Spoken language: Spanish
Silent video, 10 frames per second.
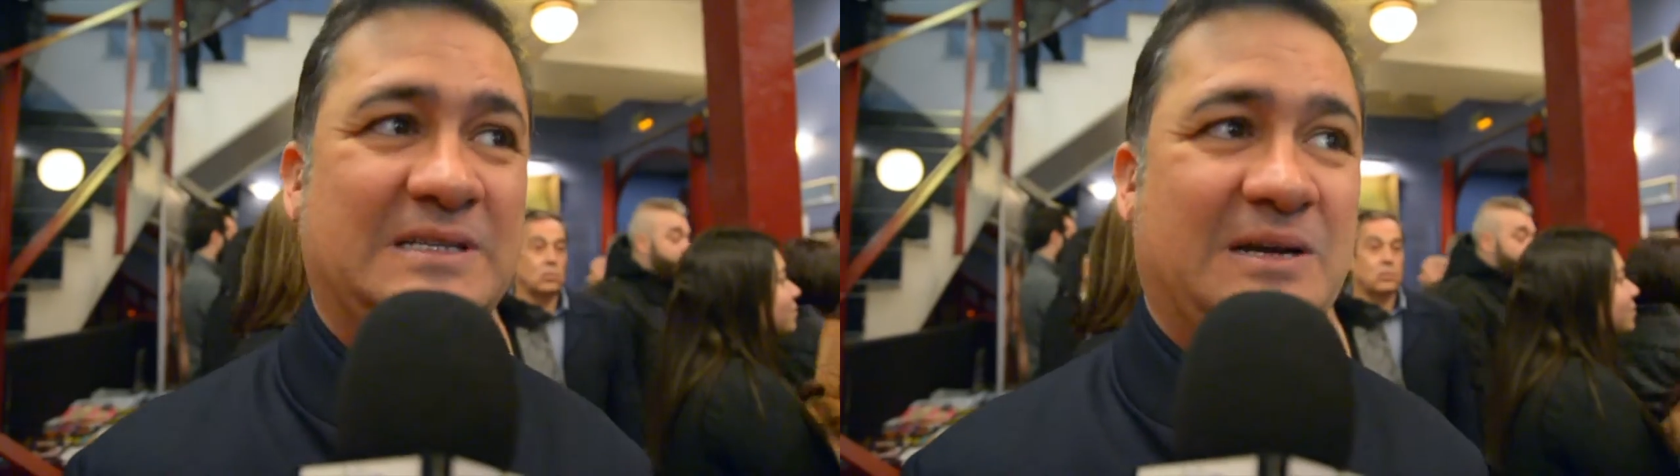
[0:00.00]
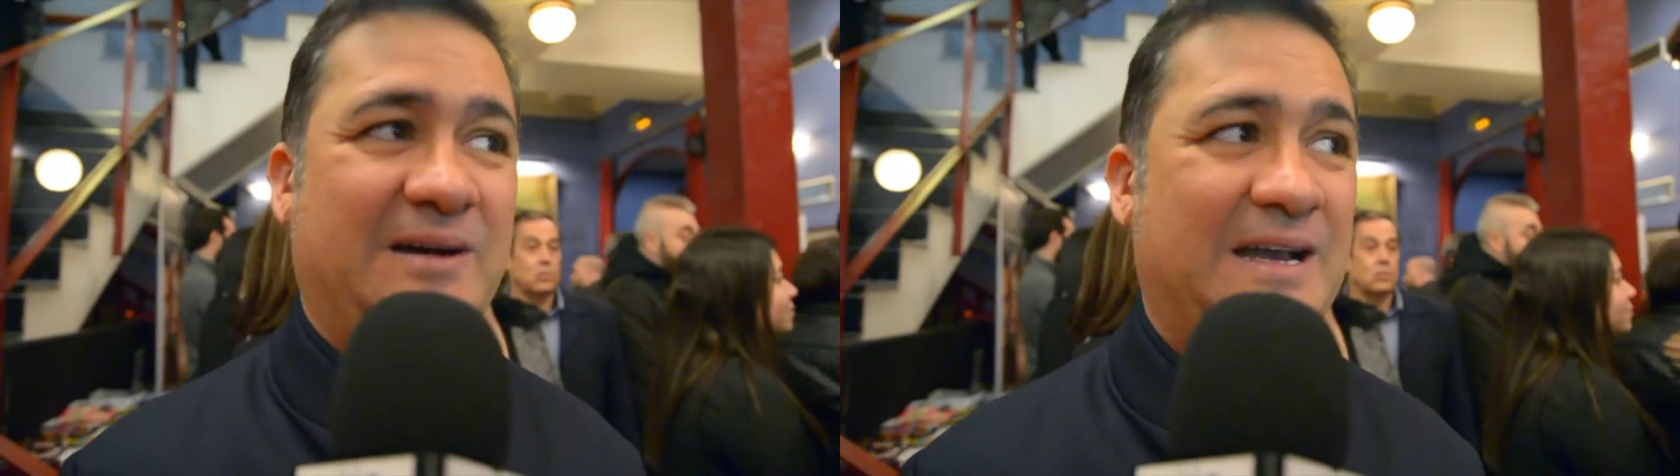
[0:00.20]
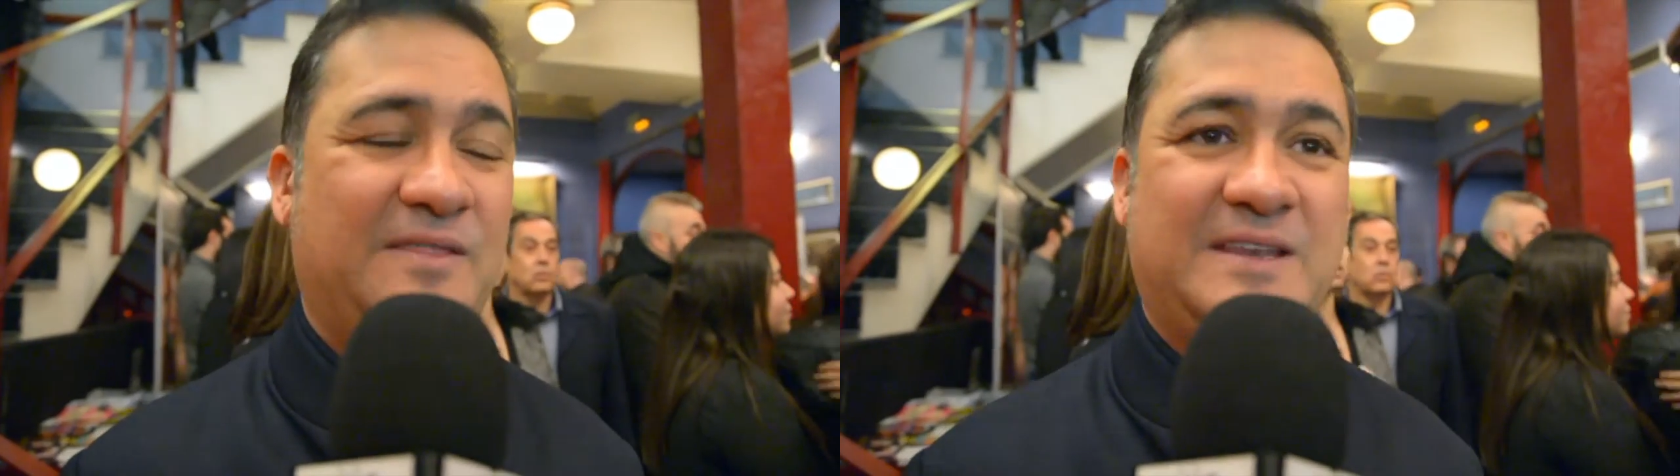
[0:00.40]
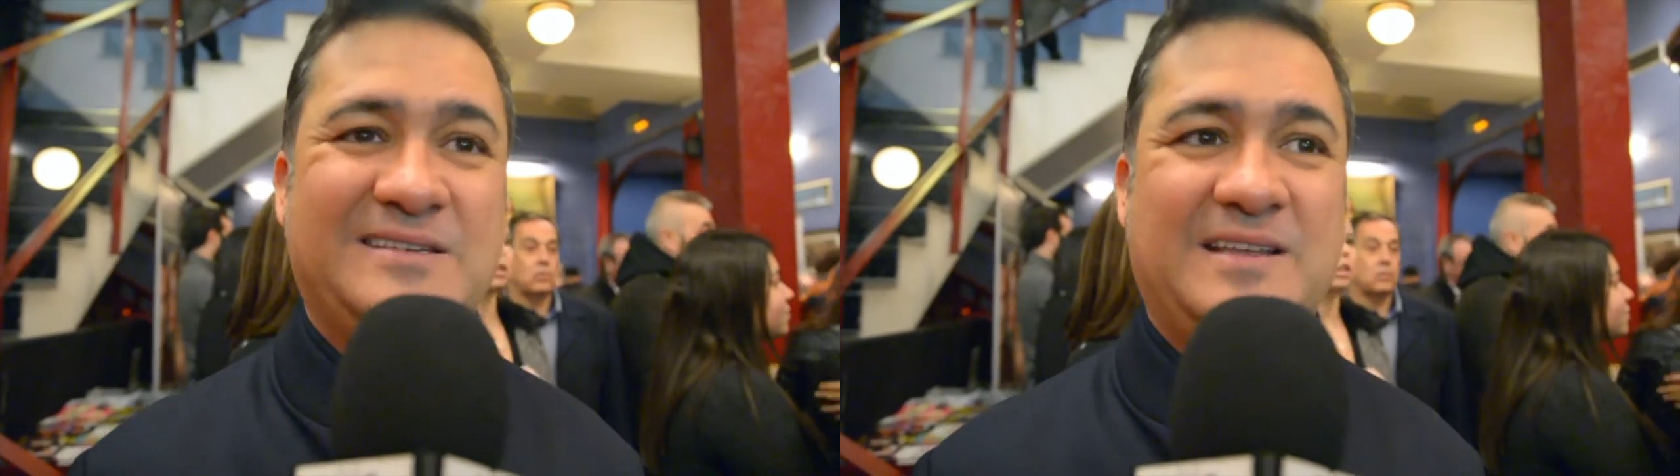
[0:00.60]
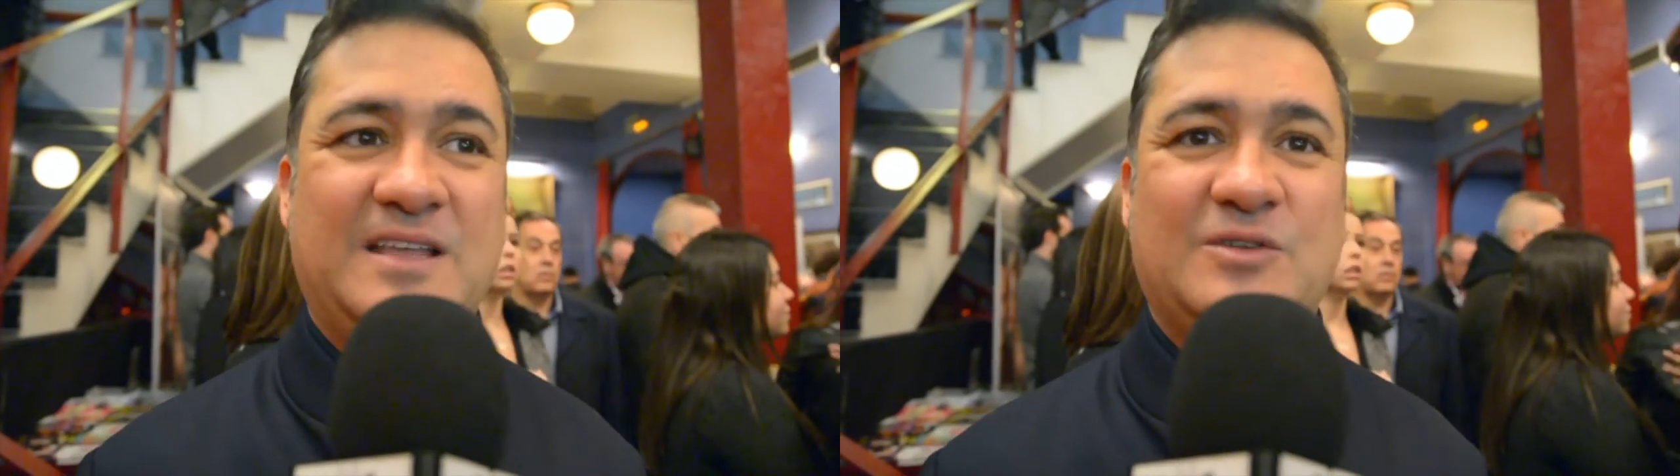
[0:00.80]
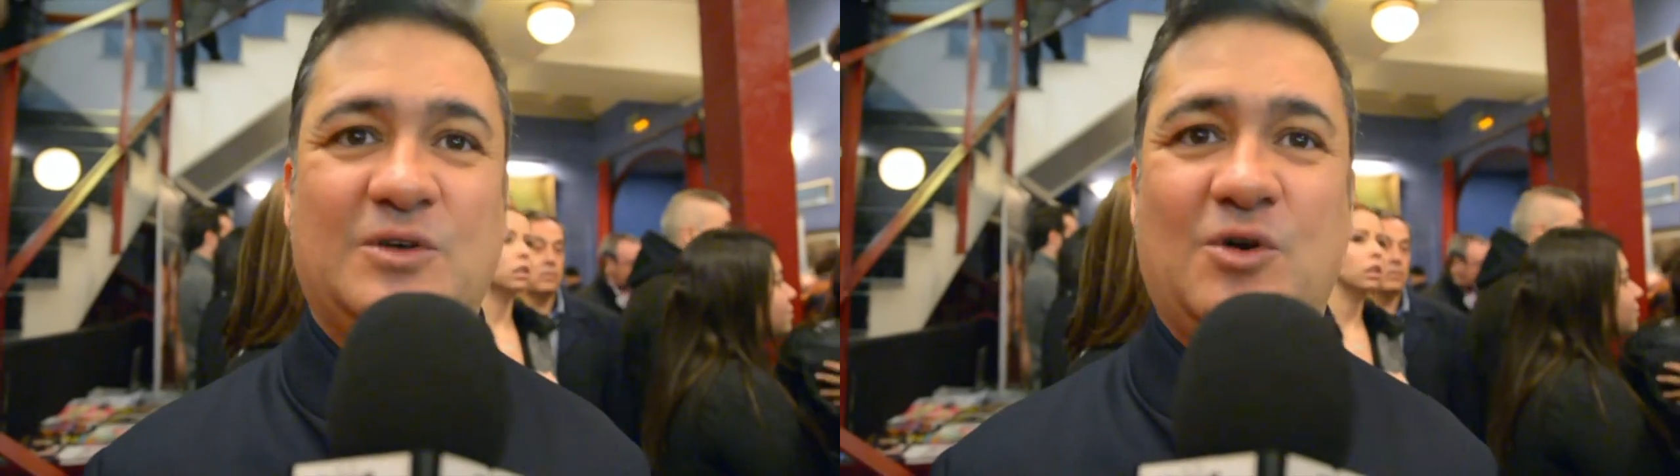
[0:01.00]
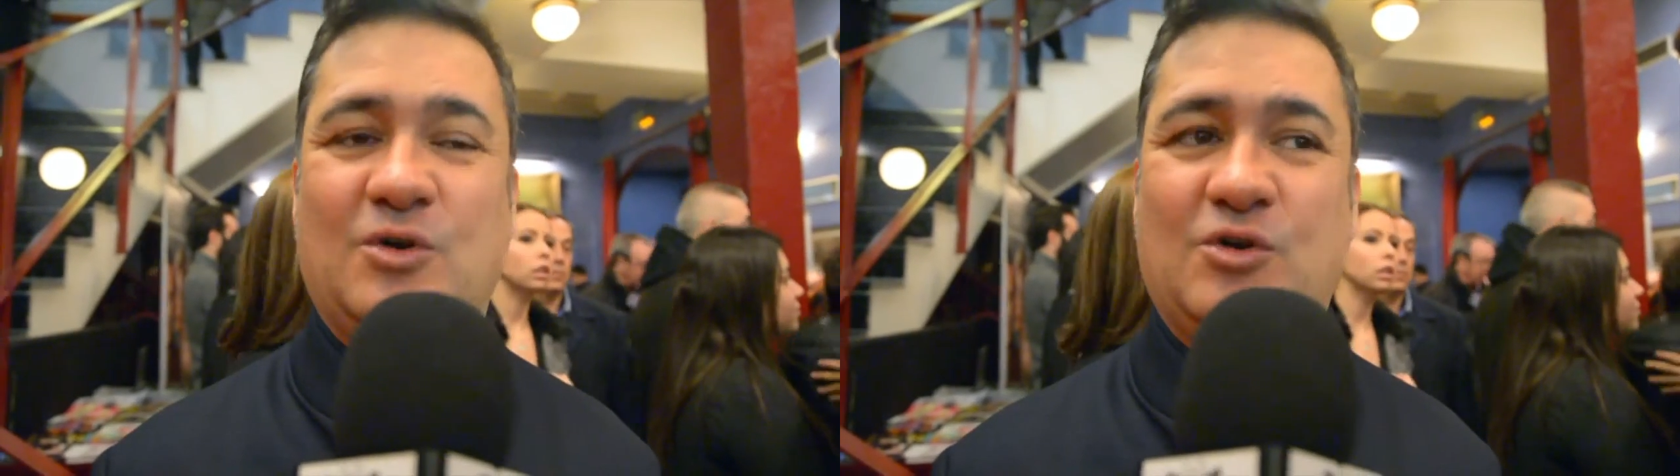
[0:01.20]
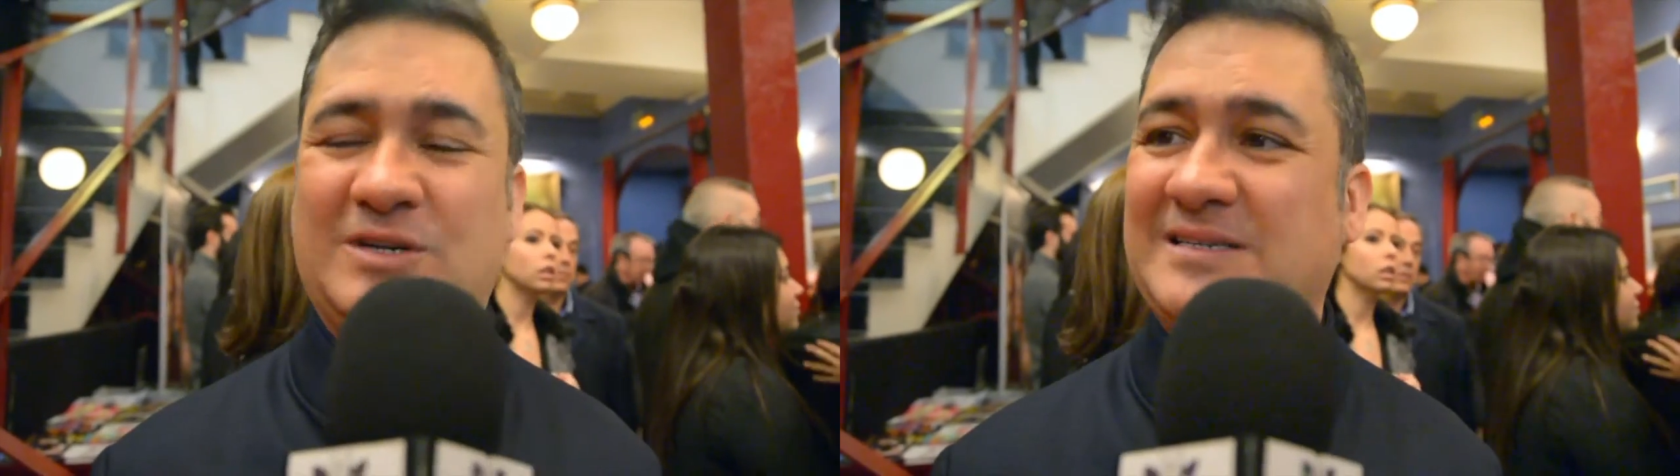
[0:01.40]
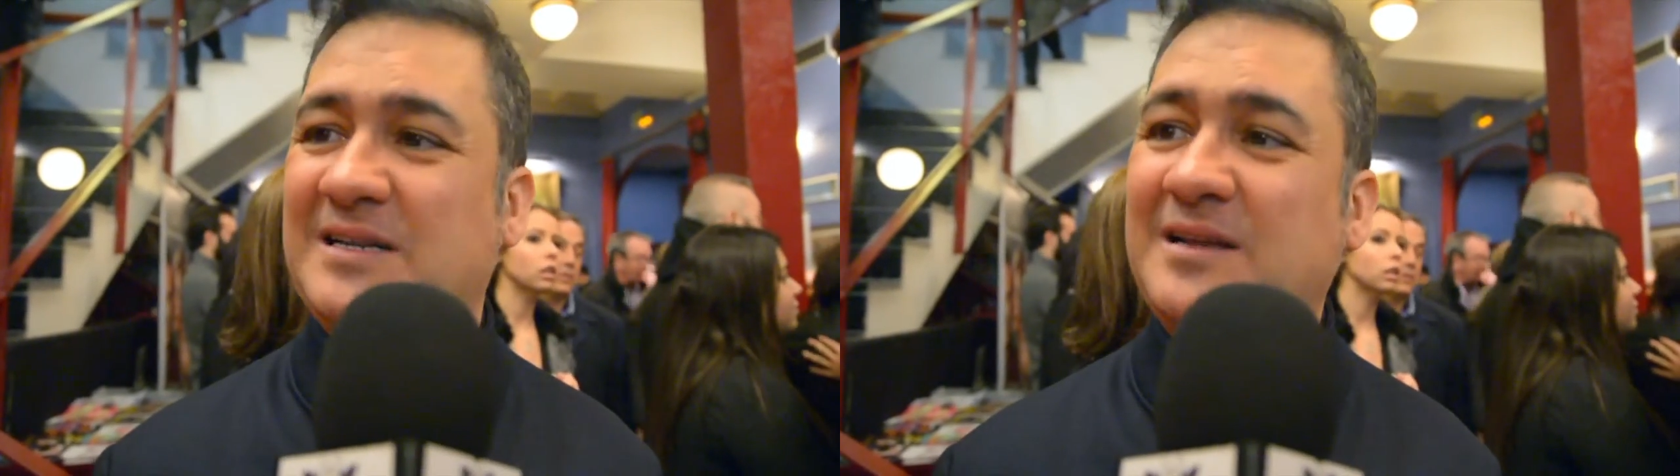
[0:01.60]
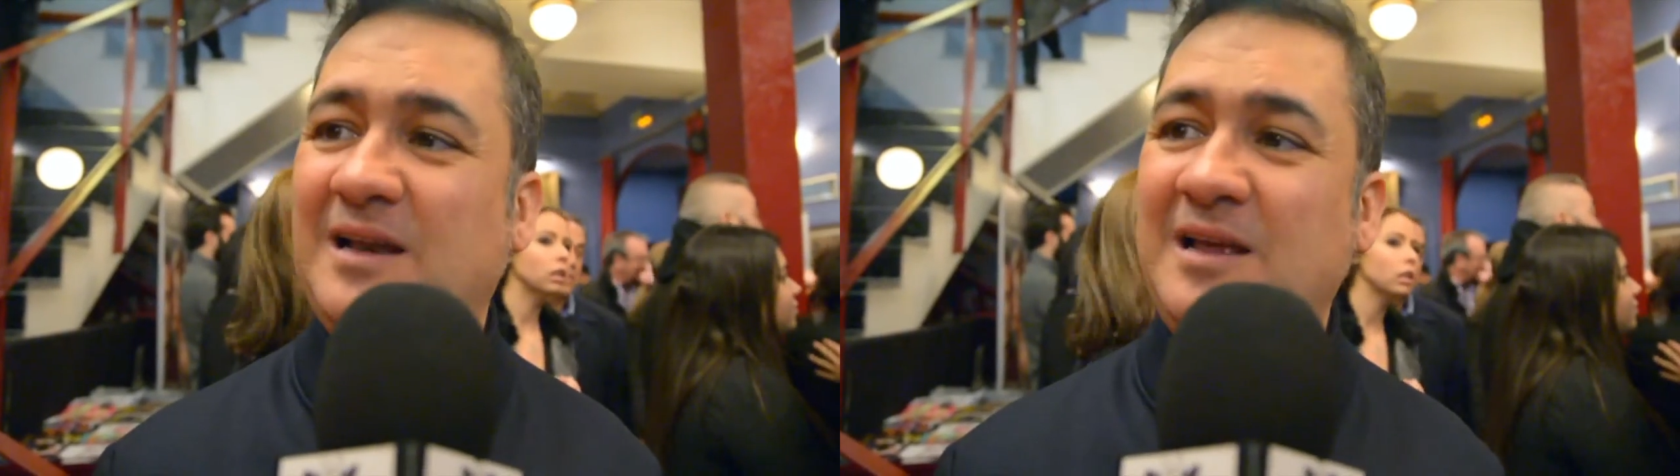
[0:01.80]
la suerte de trabajar en cine este año y con
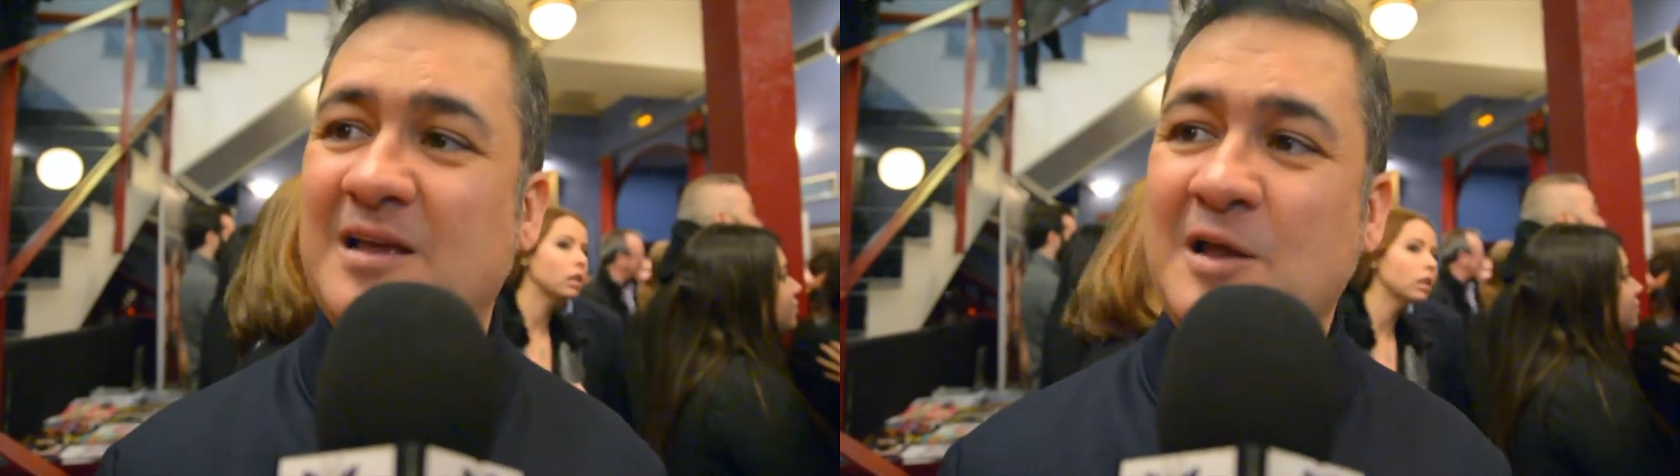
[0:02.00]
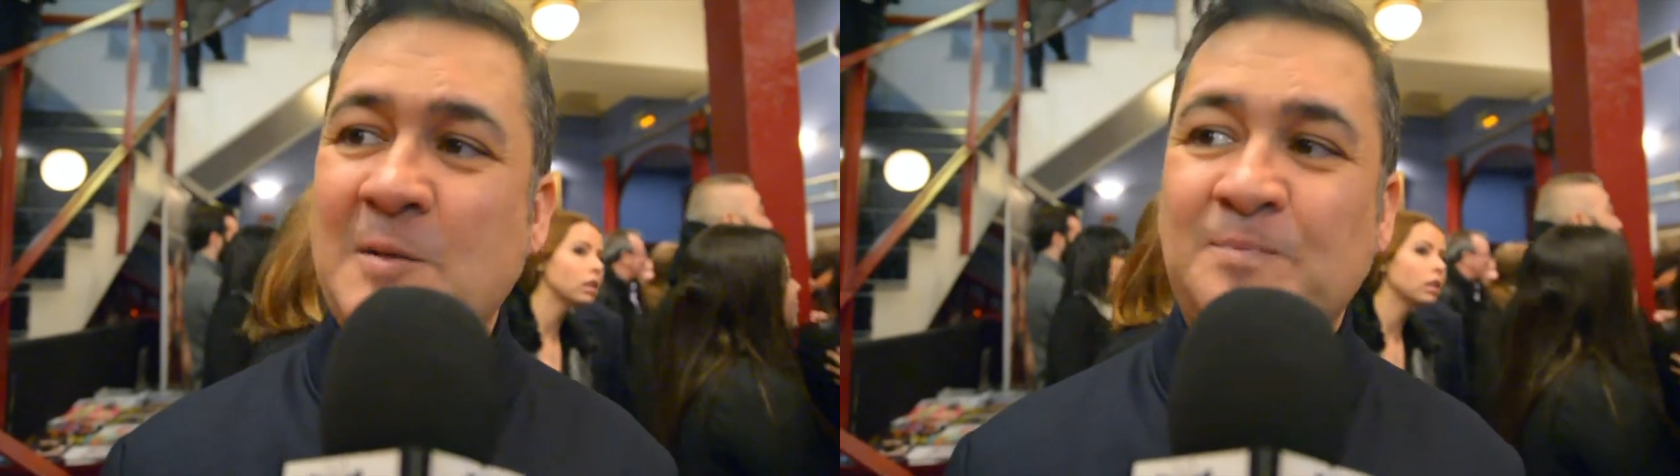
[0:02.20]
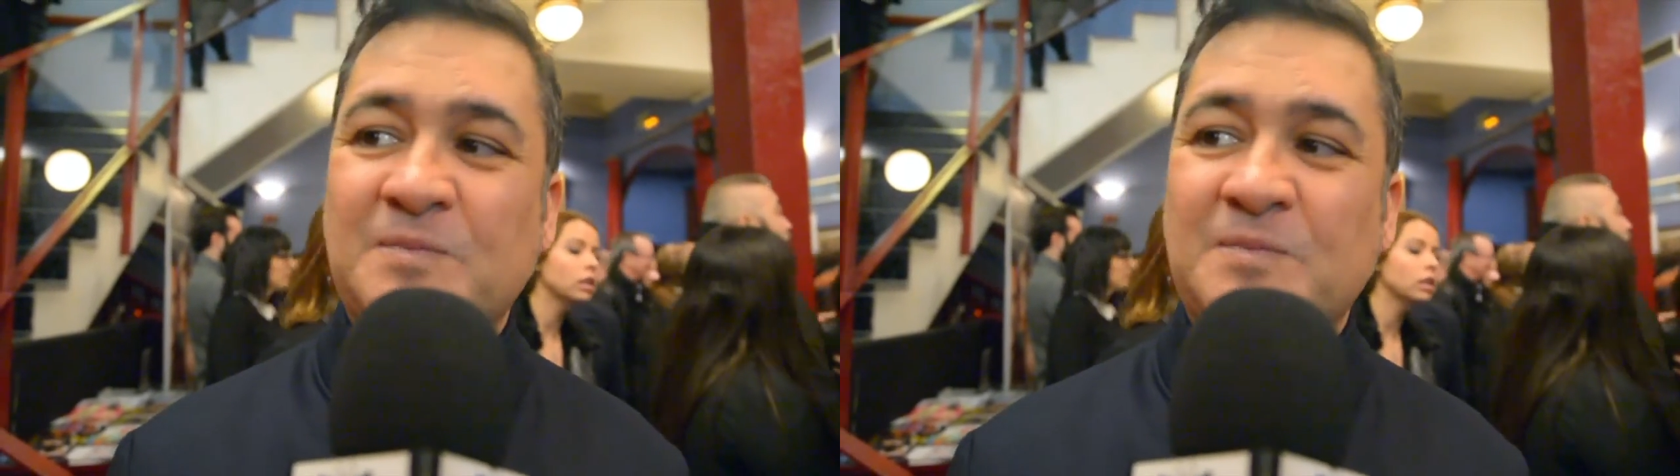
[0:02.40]
cosas de tele,